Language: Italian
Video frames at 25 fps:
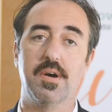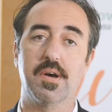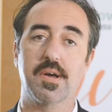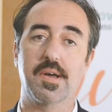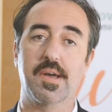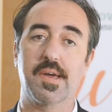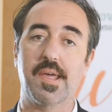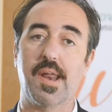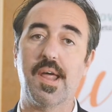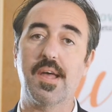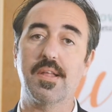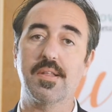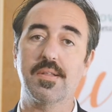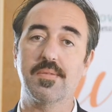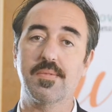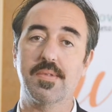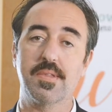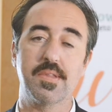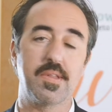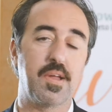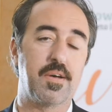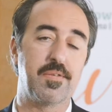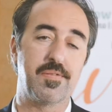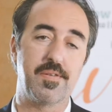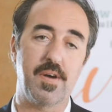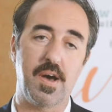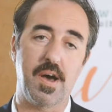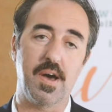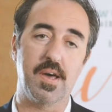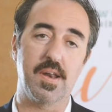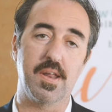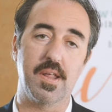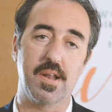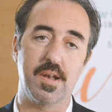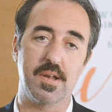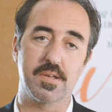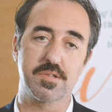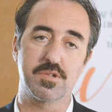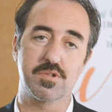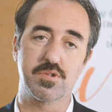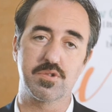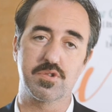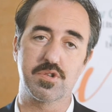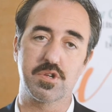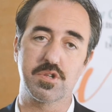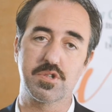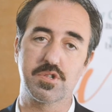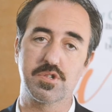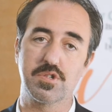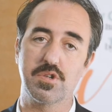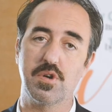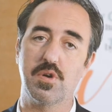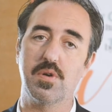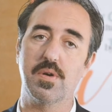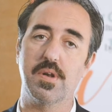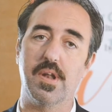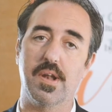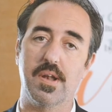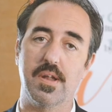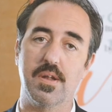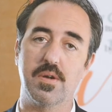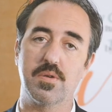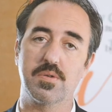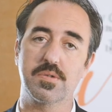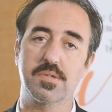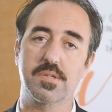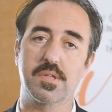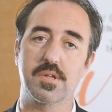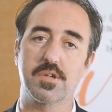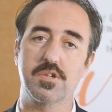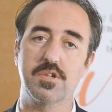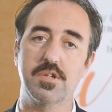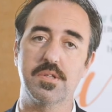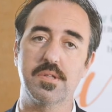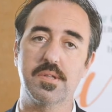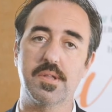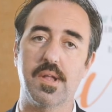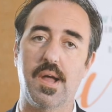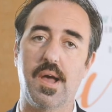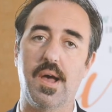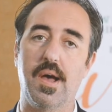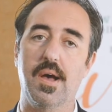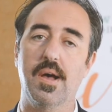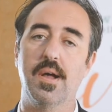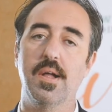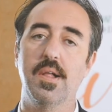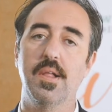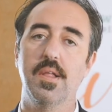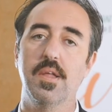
gran da fare all'associazione, alle nostre città,